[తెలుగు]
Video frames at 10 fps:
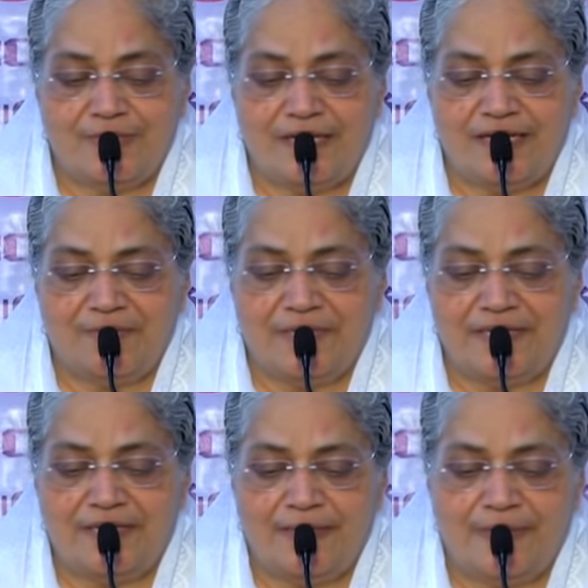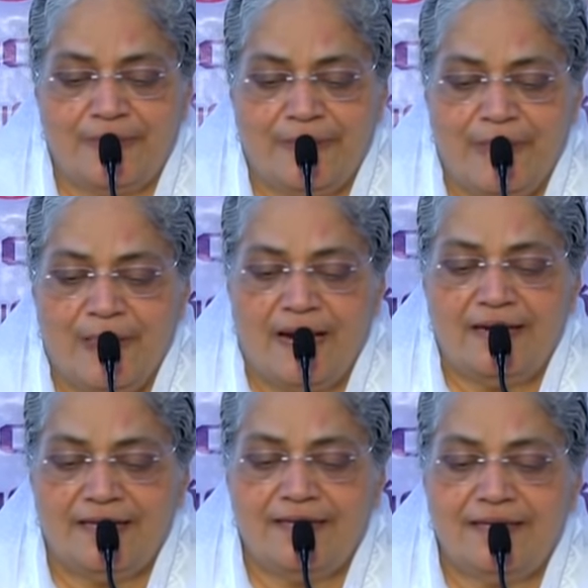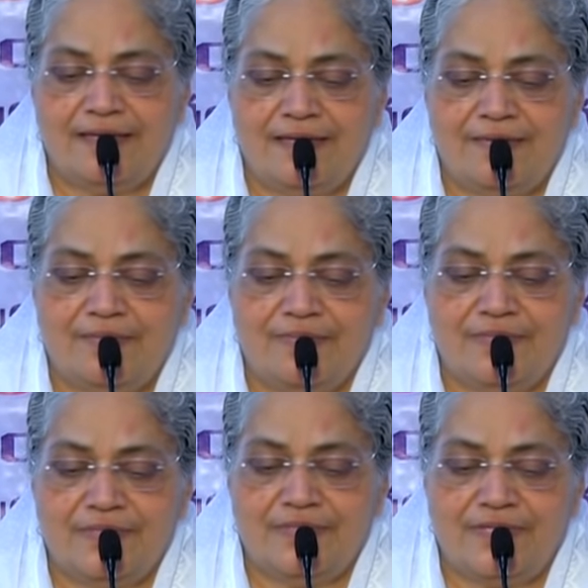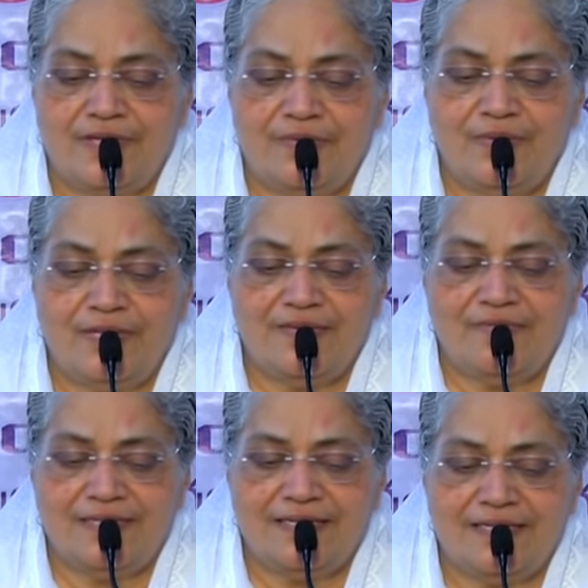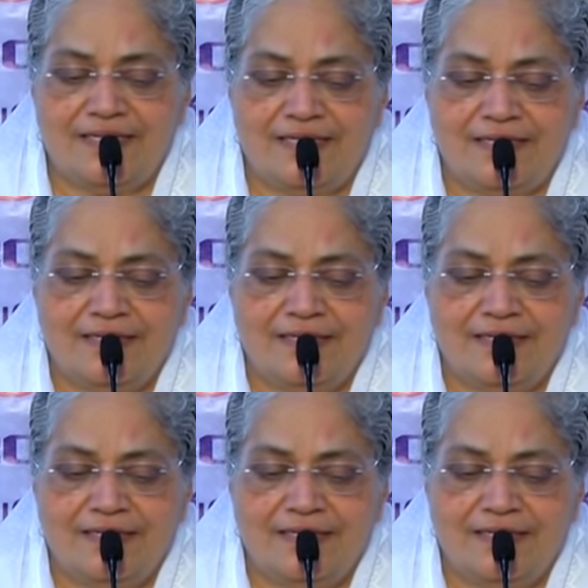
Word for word: ఒకటి పదిహేడులో అంటే దేవుడు ఏ విధంగా